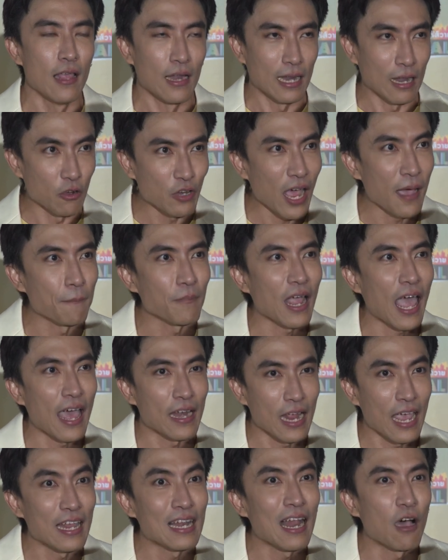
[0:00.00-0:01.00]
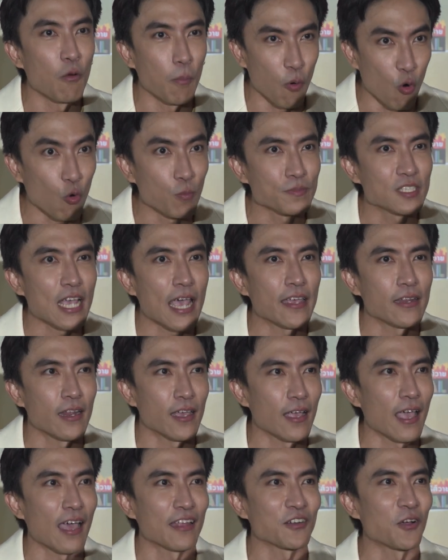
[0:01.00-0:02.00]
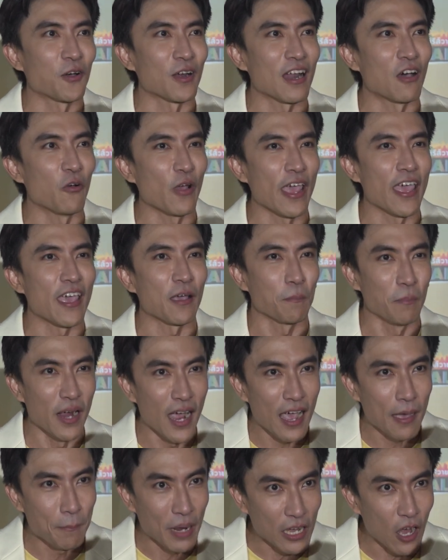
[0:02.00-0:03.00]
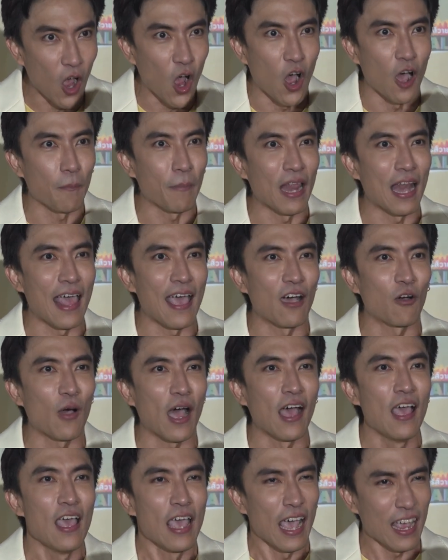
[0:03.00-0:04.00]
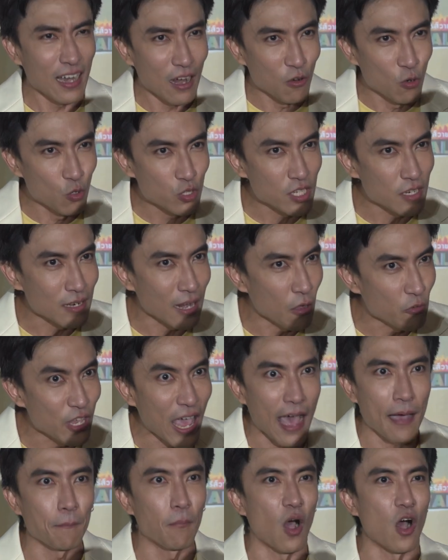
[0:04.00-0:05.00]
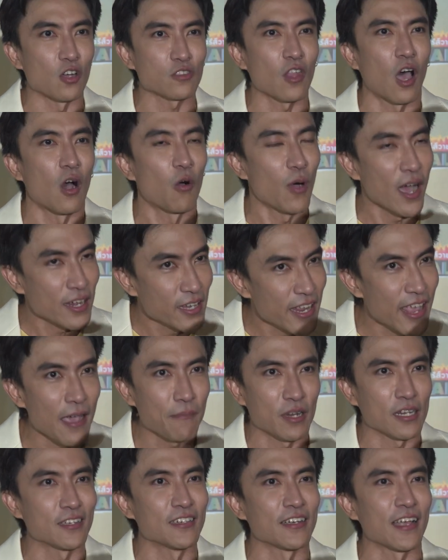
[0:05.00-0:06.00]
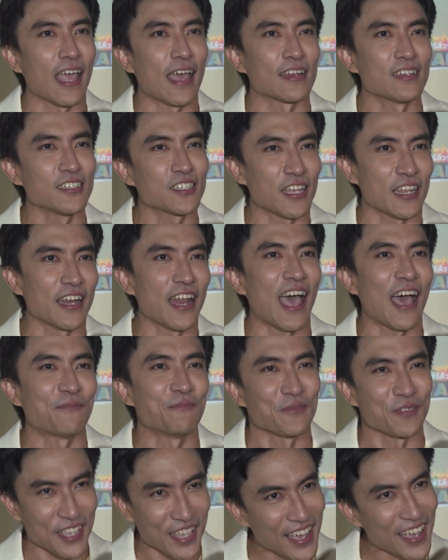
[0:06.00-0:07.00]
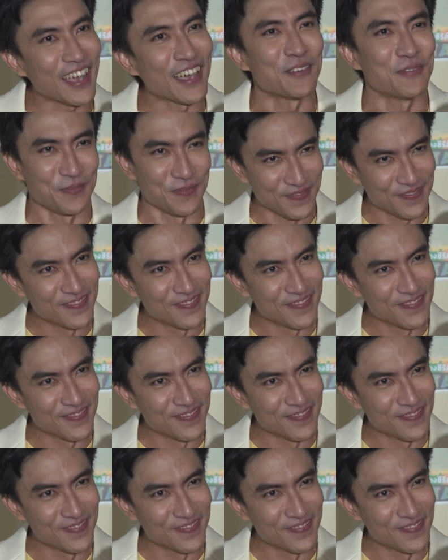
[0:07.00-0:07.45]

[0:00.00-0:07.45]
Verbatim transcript: เราทำงานให้เราภูมิใจในงานของเราเอง เมื่อมันออกไปแล้วอ่ะให้เรารู้สึกเราอยากบอกต่อว่าเนี่ยมันคืองานที่ฉันทำอย่างเงี้ยครับ